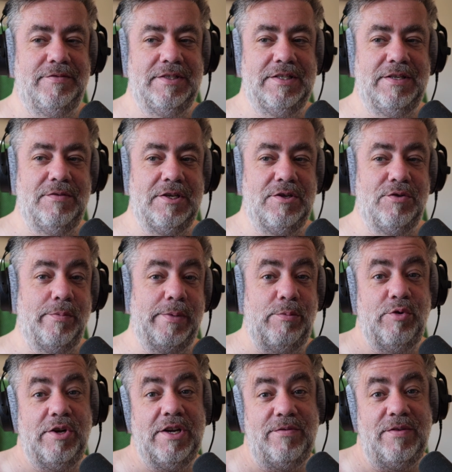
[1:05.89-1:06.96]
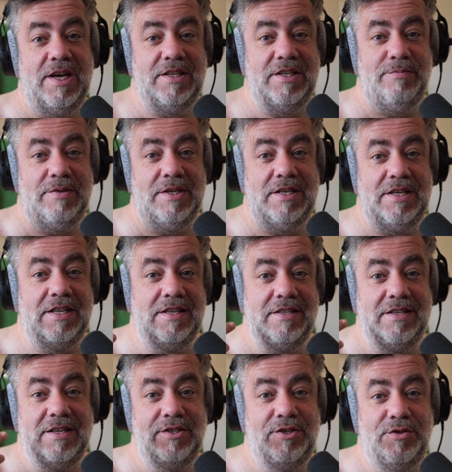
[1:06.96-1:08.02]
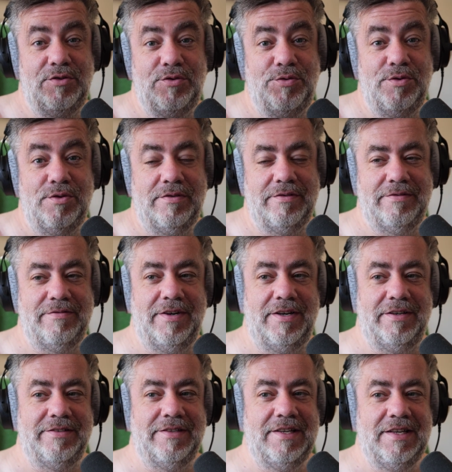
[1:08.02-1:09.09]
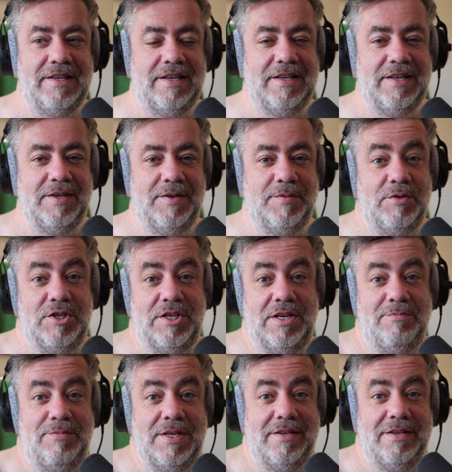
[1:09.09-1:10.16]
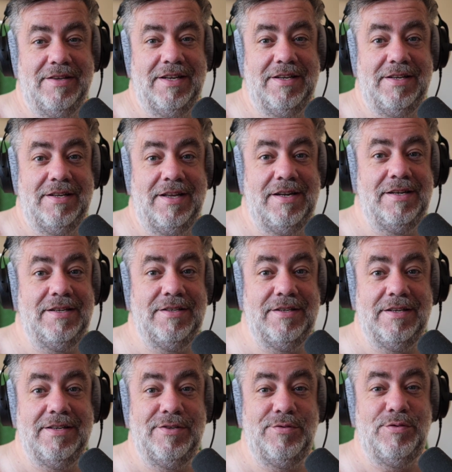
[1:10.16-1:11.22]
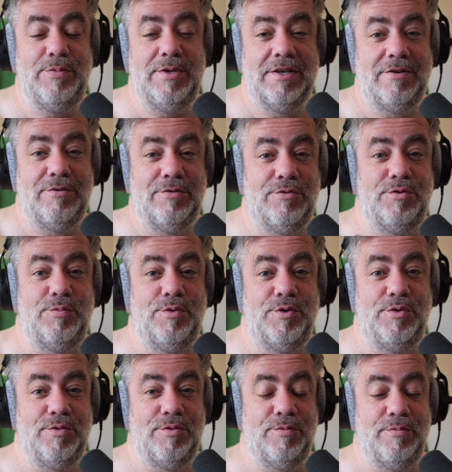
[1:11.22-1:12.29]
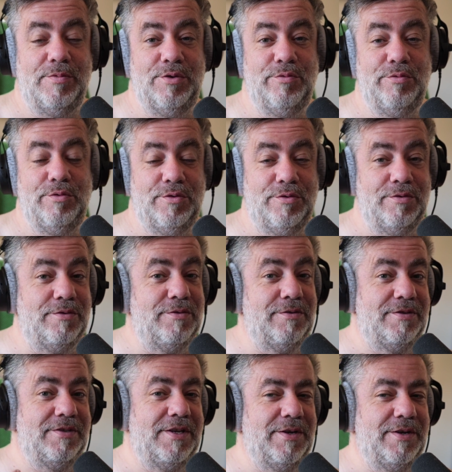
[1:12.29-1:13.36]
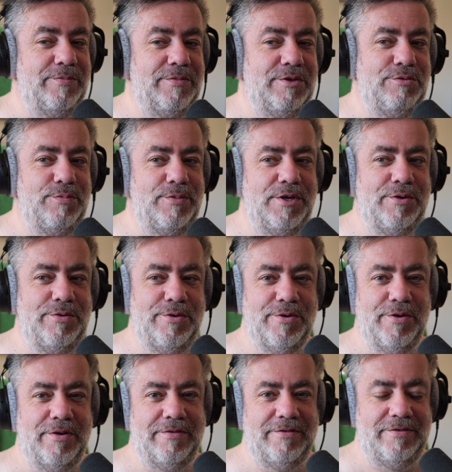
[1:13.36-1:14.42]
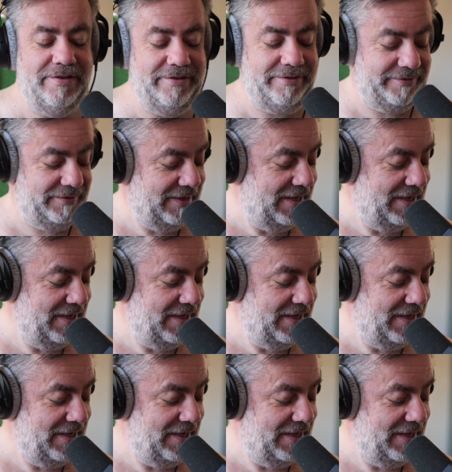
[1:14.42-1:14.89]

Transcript: Ce qui fait que normalement elle est verte, mais il y a des taches jaunes. Voilà. Mais je l'aime bien, elle, elle, elle, bien quand je prends ma douche, euh, elle me suit bien le corps, tu vois.